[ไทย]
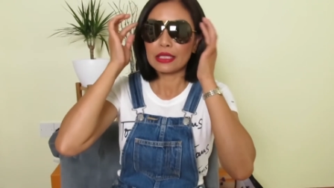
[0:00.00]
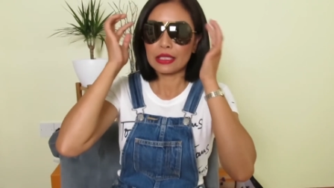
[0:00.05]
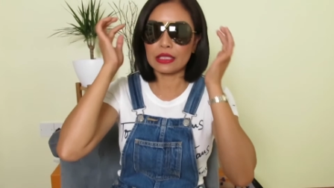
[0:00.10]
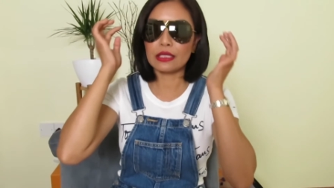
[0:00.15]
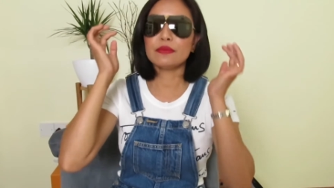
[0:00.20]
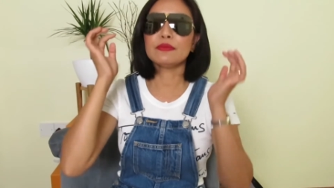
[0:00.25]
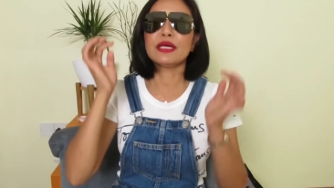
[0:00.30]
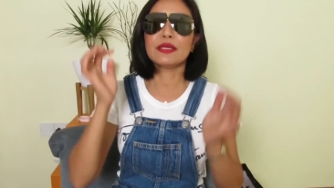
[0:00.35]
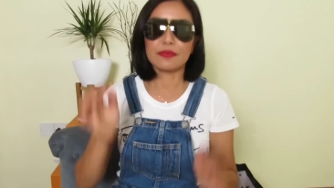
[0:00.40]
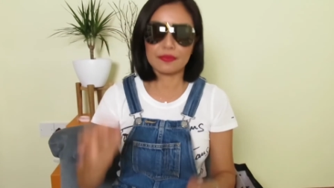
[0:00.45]
คื
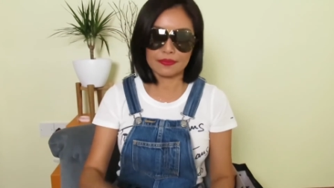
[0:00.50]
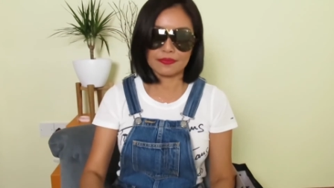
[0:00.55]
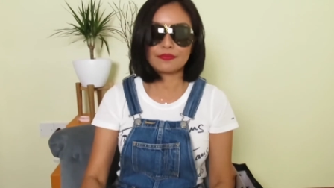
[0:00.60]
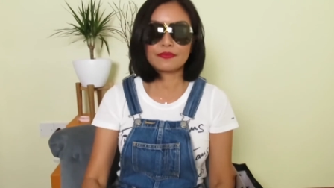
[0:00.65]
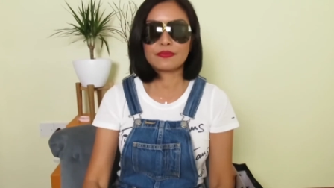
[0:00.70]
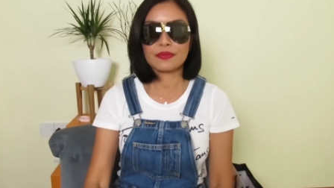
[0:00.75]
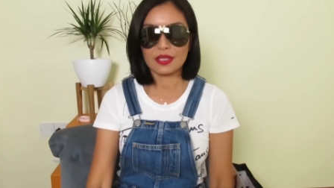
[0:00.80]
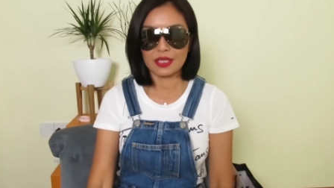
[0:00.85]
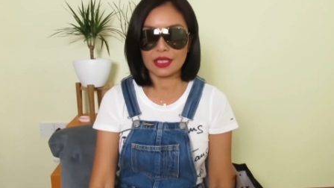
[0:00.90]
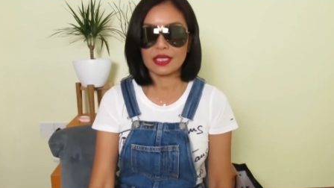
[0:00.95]
อเหมือน
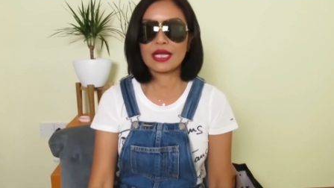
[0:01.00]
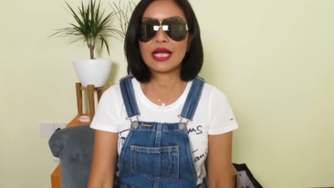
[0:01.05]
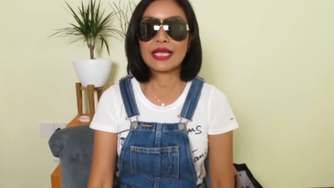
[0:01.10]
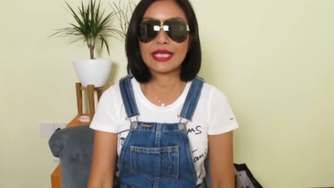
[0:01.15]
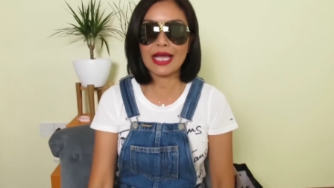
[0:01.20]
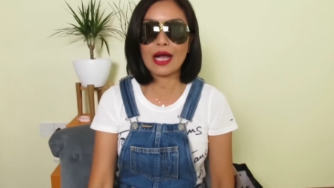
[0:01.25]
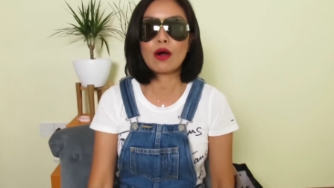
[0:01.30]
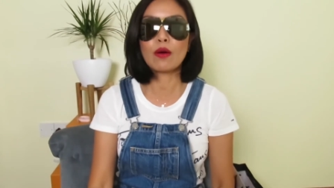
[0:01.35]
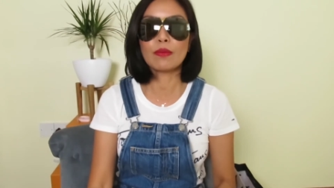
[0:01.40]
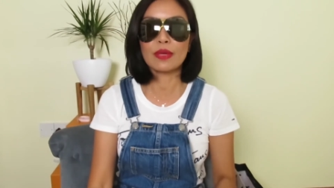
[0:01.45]
เข
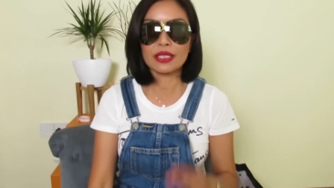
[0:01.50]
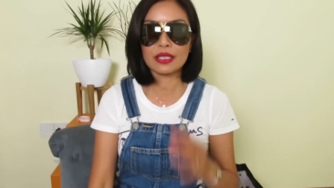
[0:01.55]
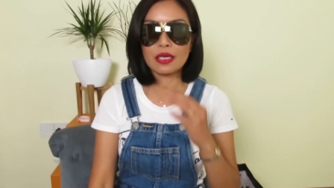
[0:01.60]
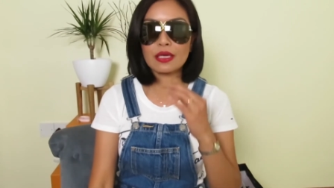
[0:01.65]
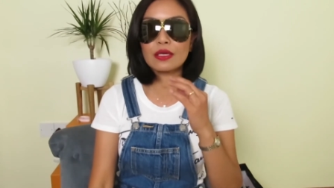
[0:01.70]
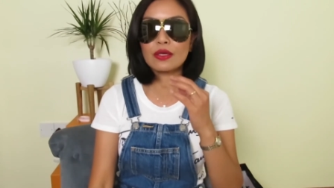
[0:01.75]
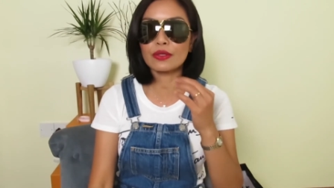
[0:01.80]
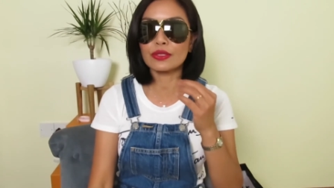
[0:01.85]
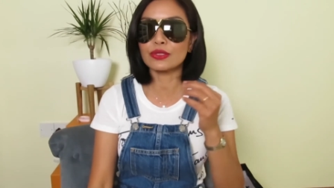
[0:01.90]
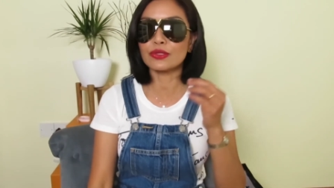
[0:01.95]
ย่ามันก็
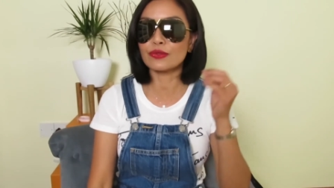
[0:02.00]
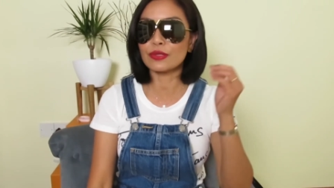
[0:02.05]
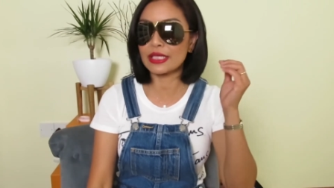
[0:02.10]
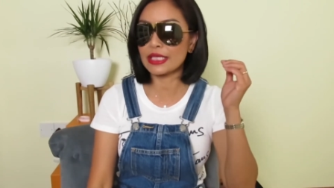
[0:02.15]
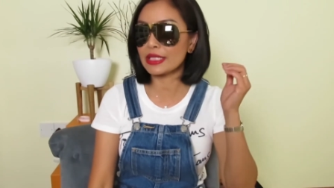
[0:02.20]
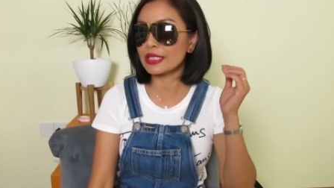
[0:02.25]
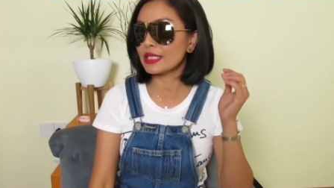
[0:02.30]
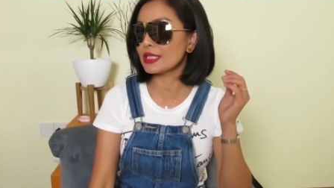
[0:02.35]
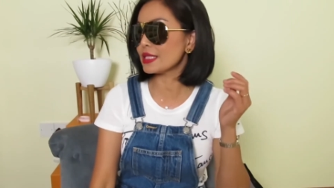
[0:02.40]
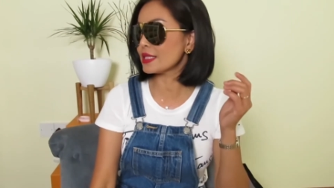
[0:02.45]
หล่นอยู่นิ
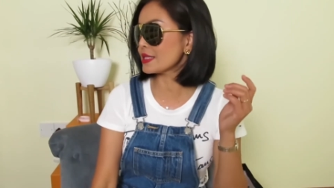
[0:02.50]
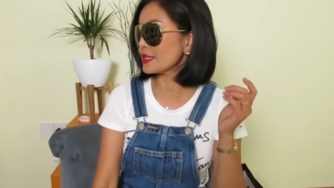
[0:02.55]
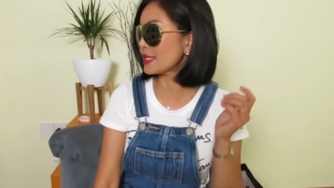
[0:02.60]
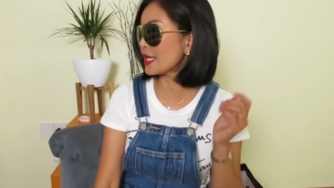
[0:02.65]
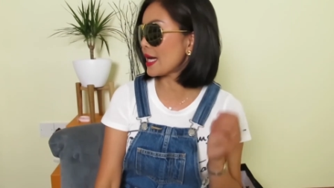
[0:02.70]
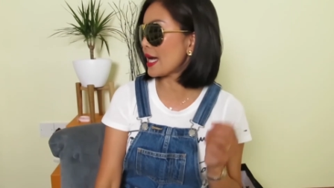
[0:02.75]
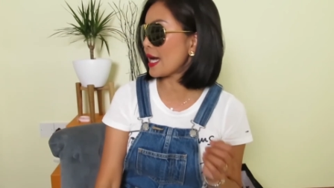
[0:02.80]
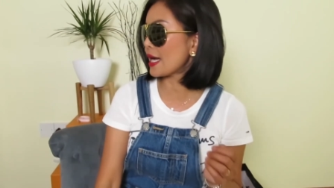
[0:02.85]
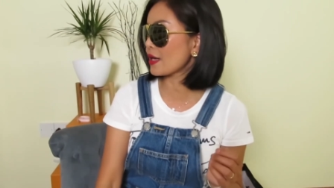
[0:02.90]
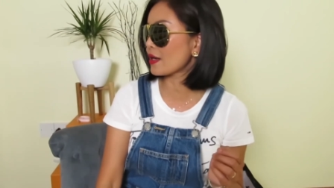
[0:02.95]
ดนึง
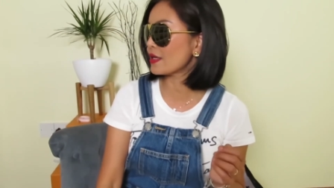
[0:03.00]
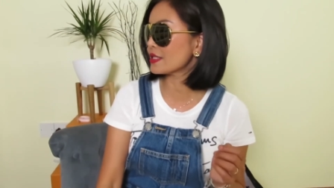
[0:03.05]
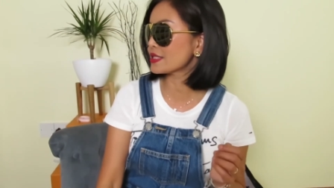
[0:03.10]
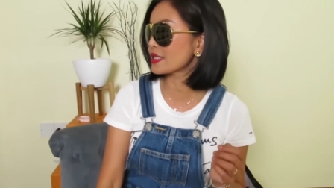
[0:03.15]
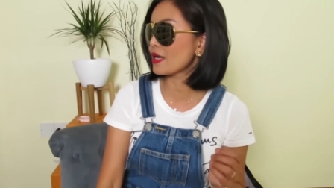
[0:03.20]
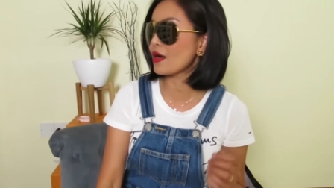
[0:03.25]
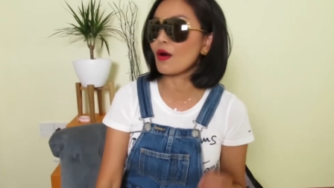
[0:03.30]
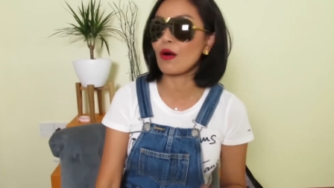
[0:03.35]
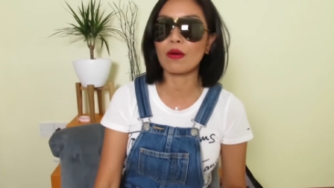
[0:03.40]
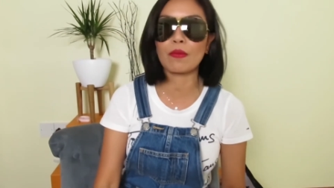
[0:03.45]
นะคะ ก็
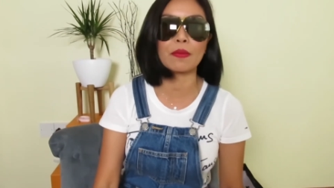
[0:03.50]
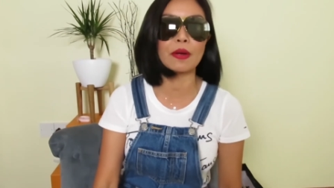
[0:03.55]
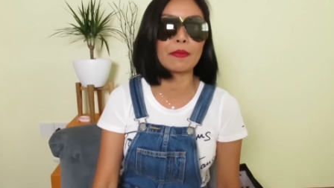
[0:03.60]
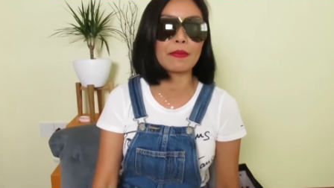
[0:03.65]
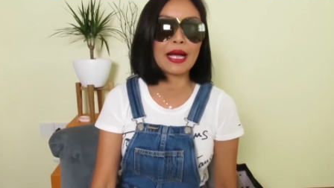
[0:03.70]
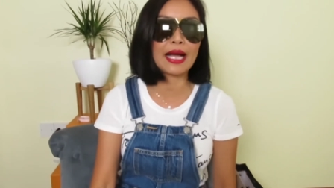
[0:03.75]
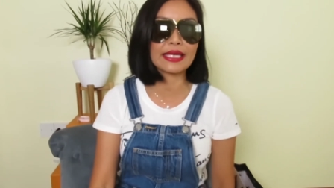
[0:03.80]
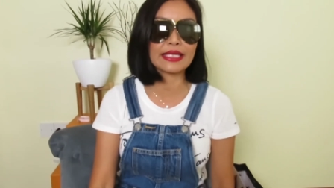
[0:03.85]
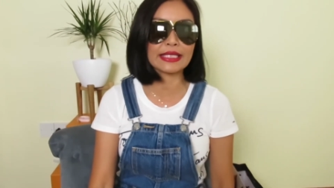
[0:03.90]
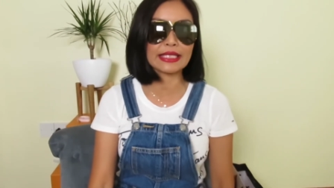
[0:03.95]
จะออกประ
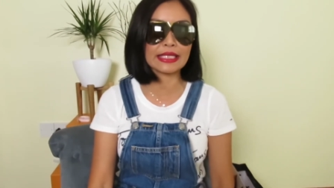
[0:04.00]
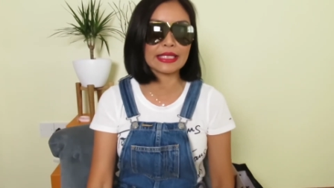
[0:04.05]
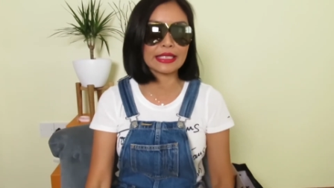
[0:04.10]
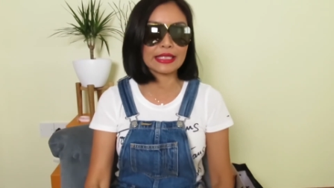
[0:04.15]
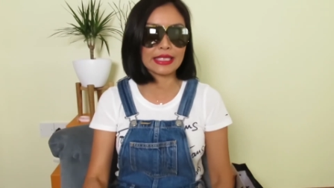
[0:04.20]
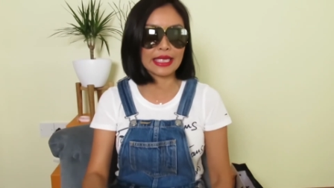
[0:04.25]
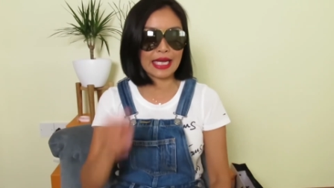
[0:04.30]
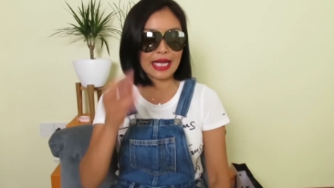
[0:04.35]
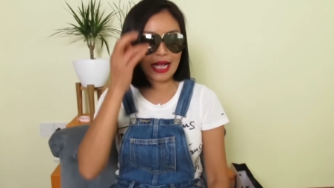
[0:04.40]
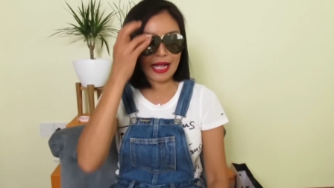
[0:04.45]
มาณนี้
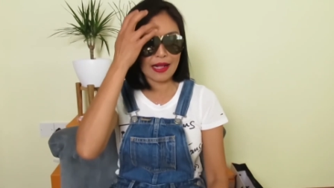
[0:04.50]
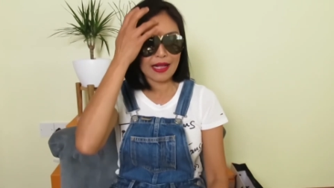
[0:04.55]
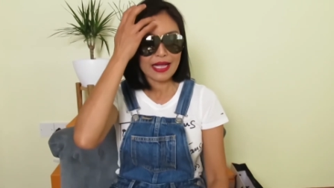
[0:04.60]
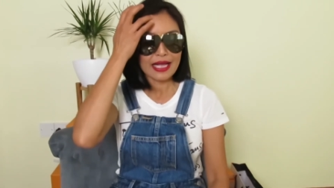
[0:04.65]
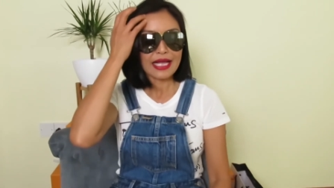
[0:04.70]
นะคะ